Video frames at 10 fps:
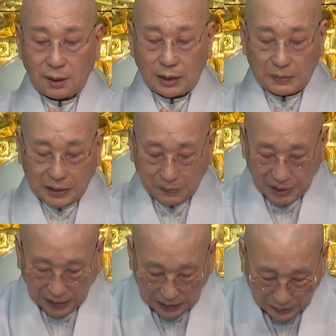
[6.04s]

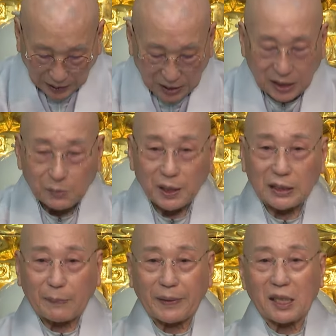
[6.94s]
감사합니다. 이번엔 질문에
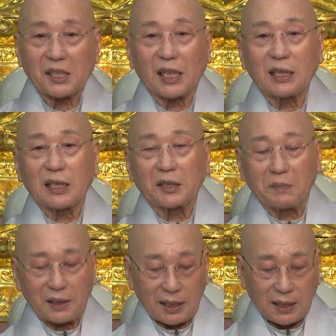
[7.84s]
답하는 시간이
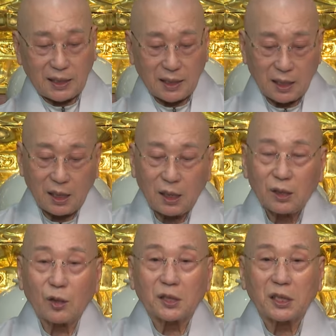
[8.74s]
되겠습니다.
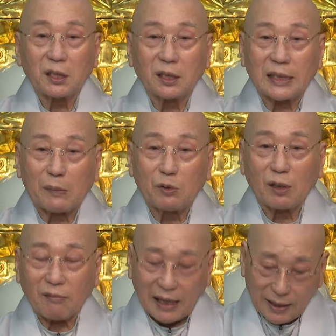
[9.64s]
역시 이제
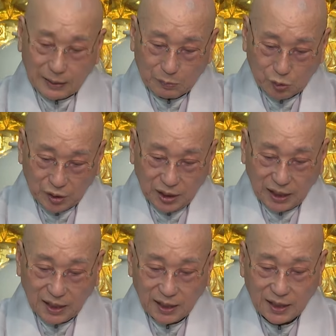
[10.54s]
재물에 관한
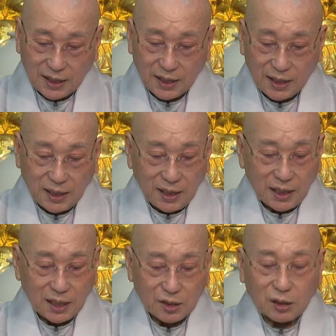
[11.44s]
문제.
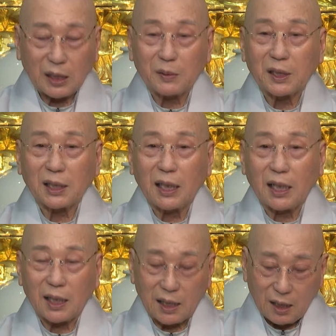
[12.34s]
예, 그렇다
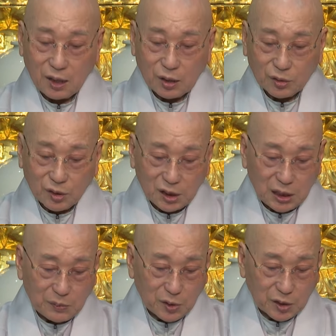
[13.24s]
보니까 어떤
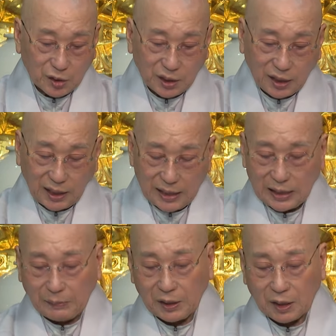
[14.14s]
질문을 선택을
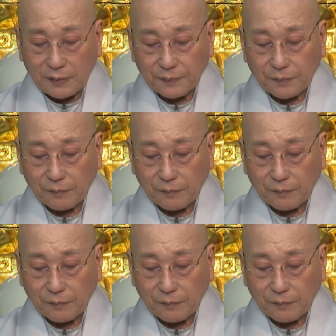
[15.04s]
했냐면은